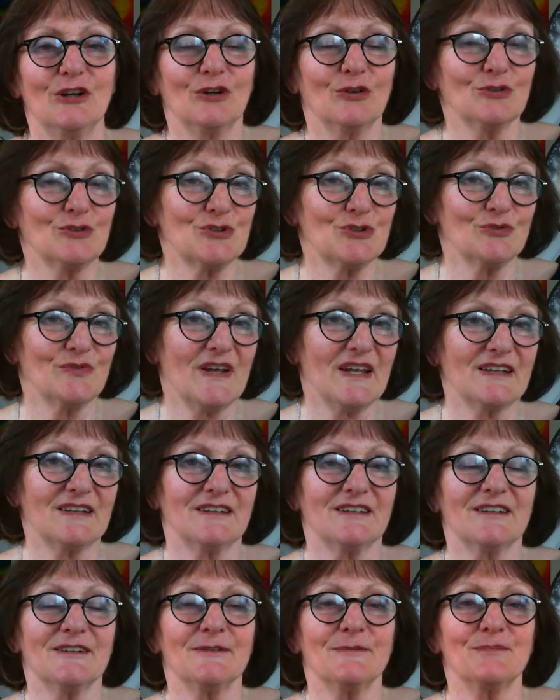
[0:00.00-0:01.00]
und so
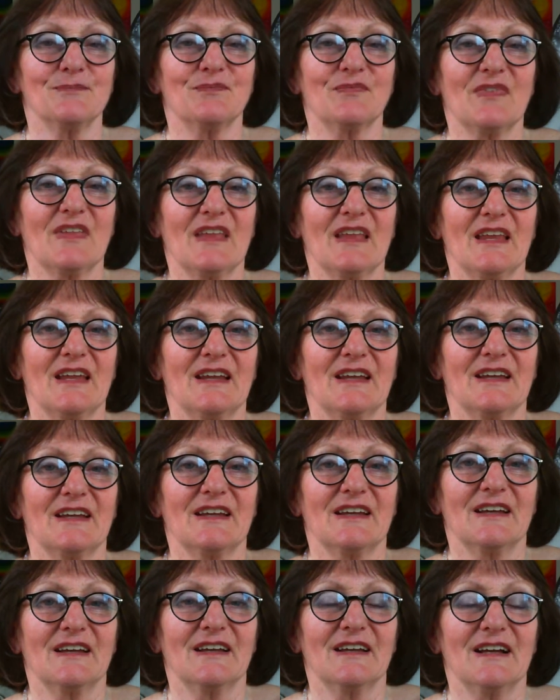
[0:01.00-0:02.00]
weiter.
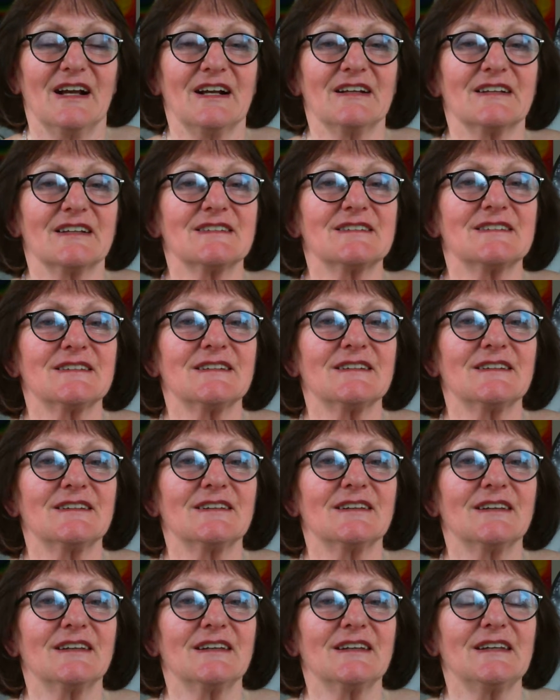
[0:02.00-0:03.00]
All das sind
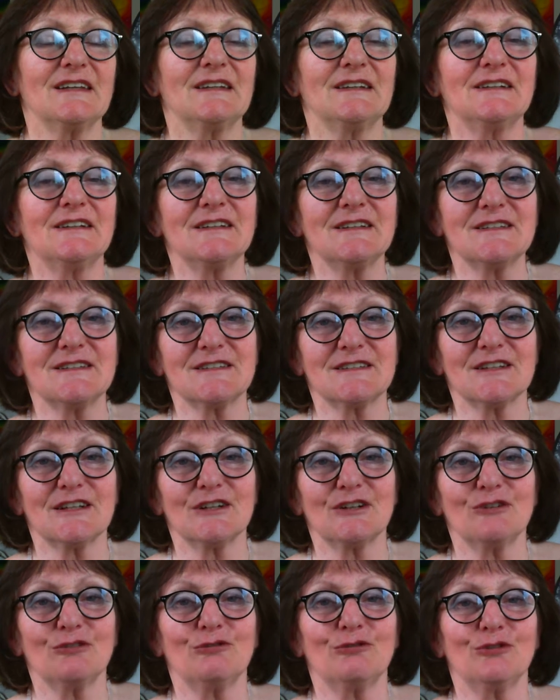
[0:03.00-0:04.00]

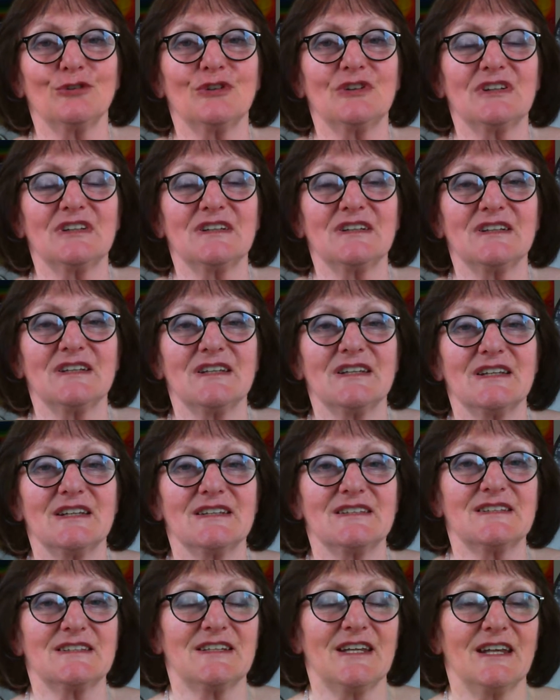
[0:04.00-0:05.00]
Indizien für die
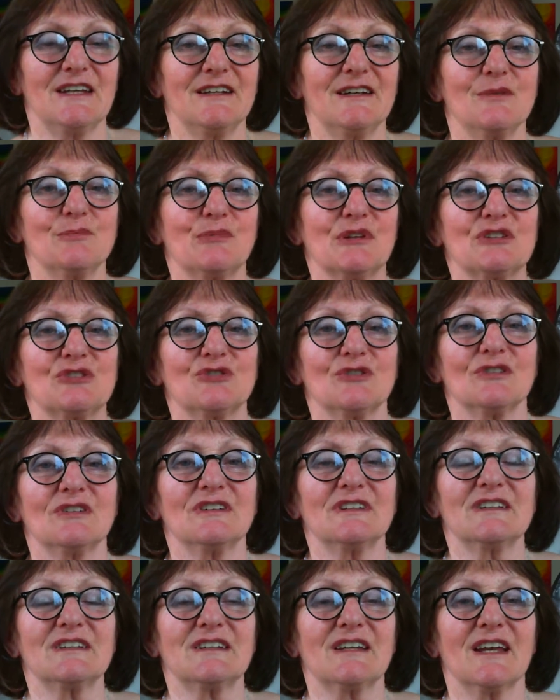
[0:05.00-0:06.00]

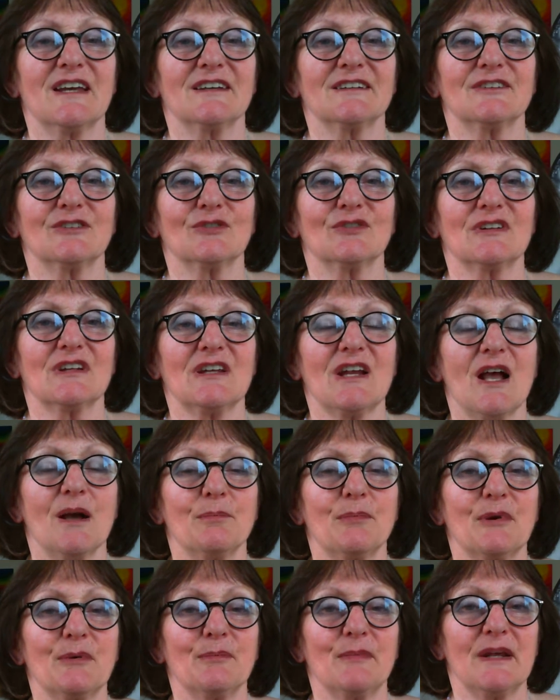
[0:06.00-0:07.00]
Scanner-Persönlichkeit und ich
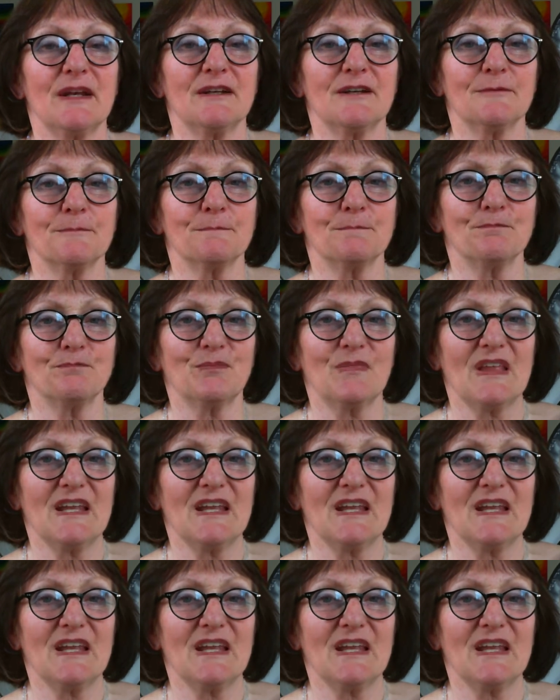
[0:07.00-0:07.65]
habe in meinem